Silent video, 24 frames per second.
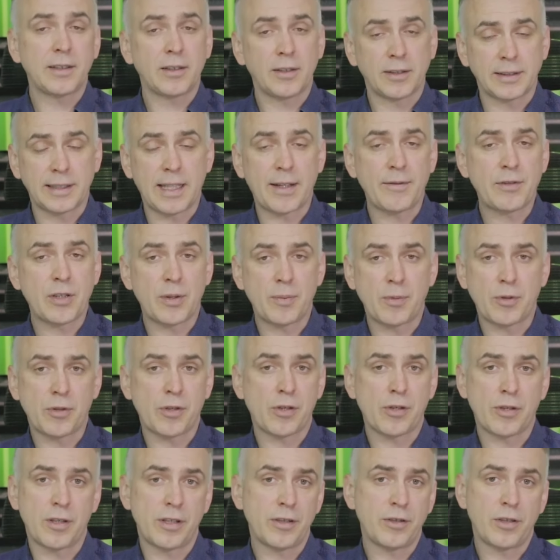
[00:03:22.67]
to zawsze
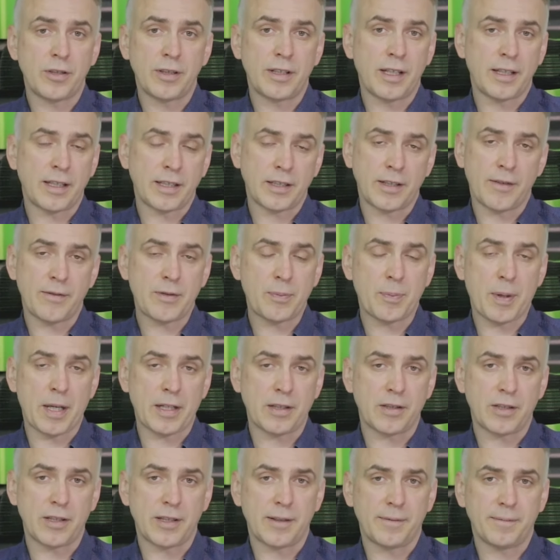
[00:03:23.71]
możesz liczyć na nasze
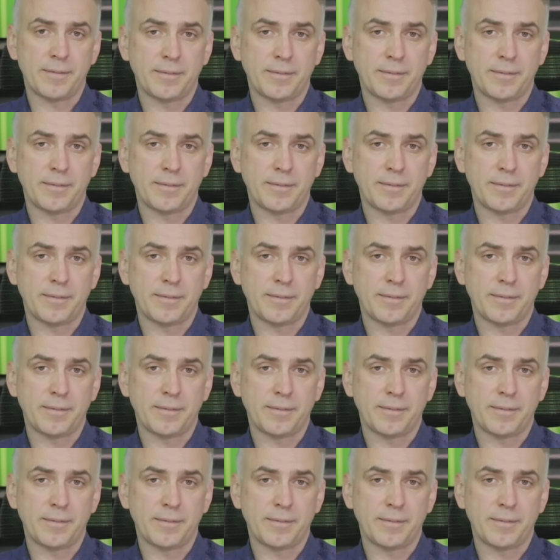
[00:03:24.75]
wsparcie.